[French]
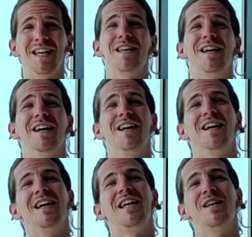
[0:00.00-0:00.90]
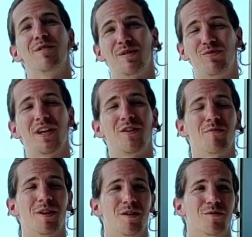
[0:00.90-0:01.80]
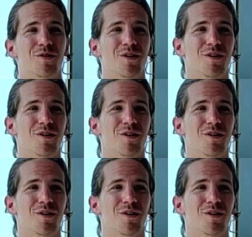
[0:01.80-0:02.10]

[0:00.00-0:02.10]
deux ans de sursis ici Il me reste plus qu'un an maintenant, donc